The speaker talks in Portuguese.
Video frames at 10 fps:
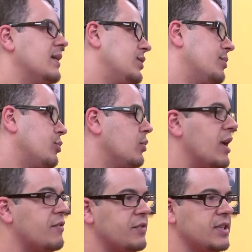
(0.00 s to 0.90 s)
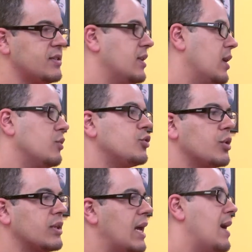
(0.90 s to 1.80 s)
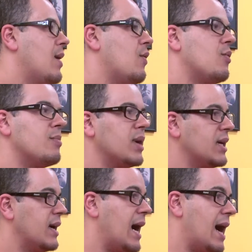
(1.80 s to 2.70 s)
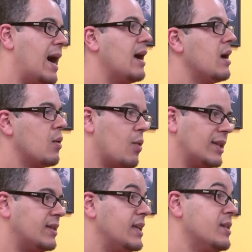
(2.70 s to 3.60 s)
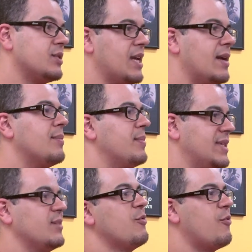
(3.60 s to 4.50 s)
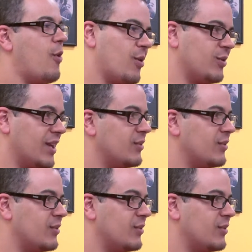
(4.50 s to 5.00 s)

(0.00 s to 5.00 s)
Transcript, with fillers: Tipo revista, jornal, mangá, quadrinhos, que era para ser o foco, né?